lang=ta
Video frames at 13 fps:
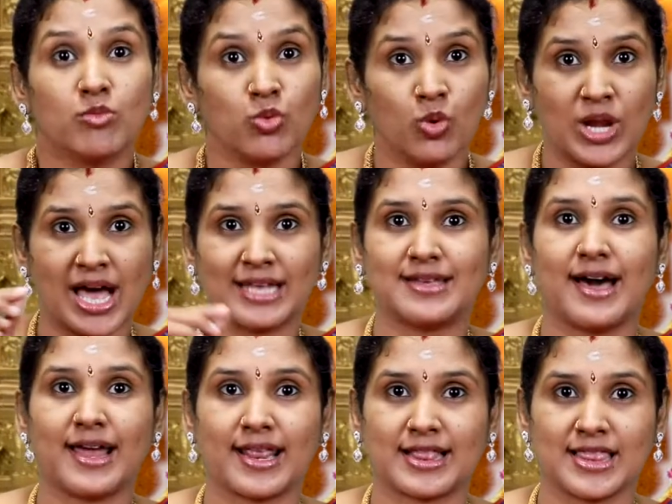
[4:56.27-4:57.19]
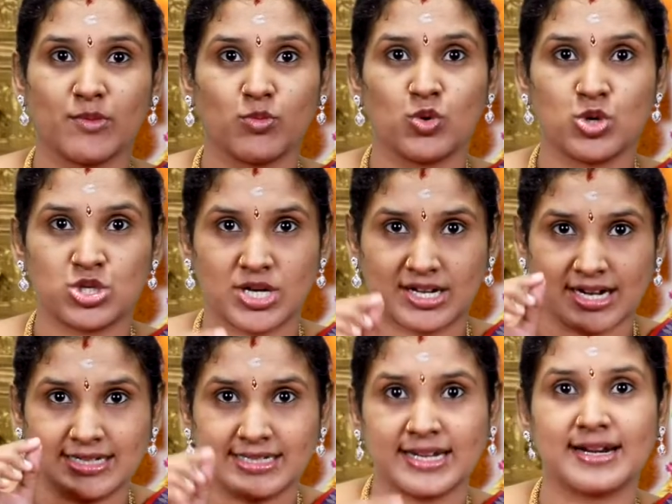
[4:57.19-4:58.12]
மூலாதாரத்தில் மூன்று
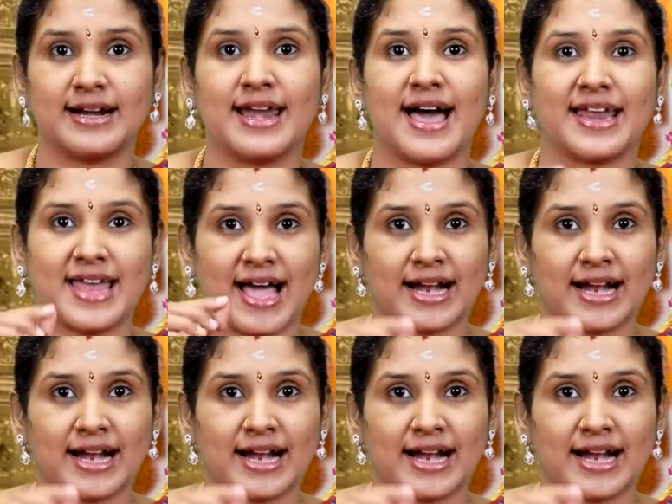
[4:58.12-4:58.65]
கண்டங்களான